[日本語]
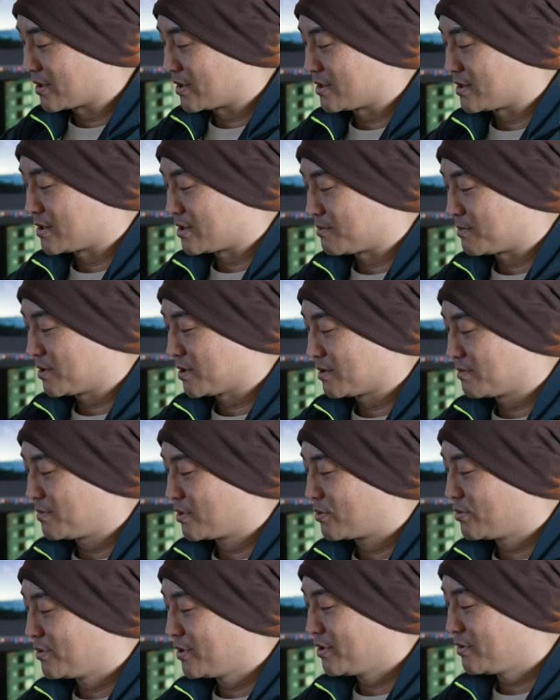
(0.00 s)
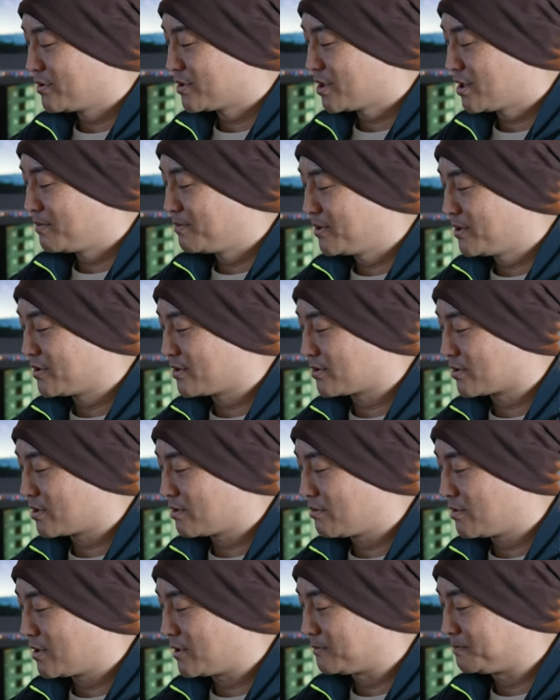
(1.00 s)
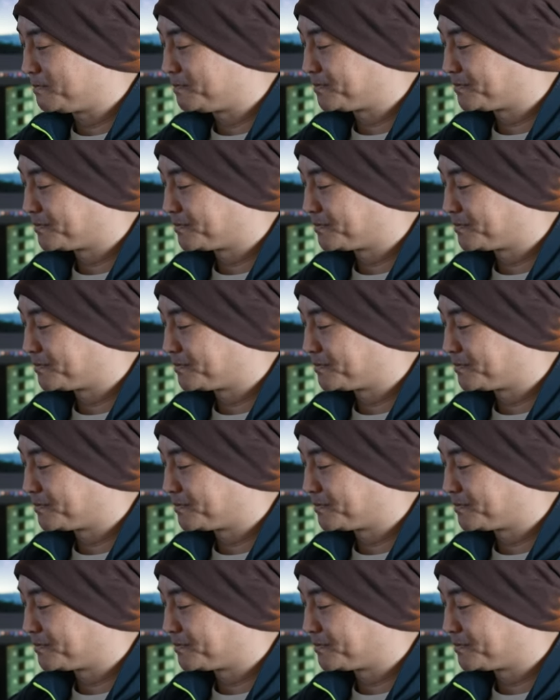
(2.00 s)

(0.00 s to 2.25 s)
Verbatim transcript: 感じします。まあ、この辺のシャープネスとかは、